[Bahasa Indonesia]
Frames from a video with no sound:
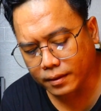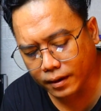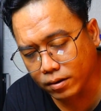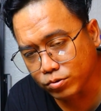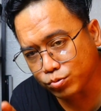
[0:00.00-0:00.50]

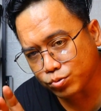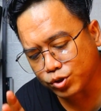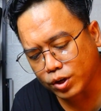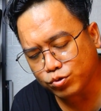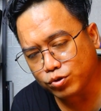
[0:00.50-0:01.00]
ketika lu
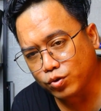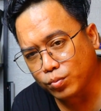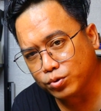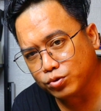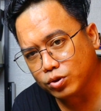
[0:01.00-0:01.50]
usia lu sudah
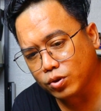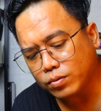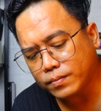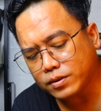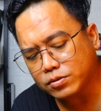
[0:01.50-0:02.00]
27
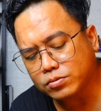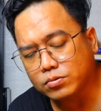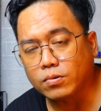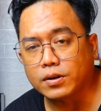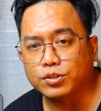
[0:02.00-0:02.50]
tahun
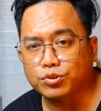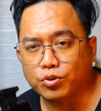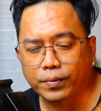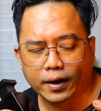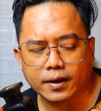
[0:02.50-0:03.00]
plus gue rasa
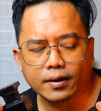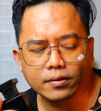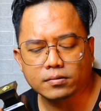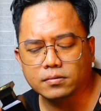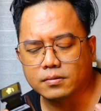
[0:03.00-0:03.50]
cocok pakai ini
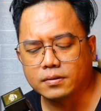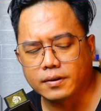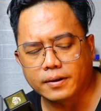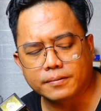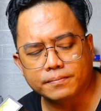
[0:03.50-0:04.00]
guys
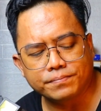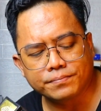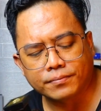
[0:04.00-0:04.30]
iya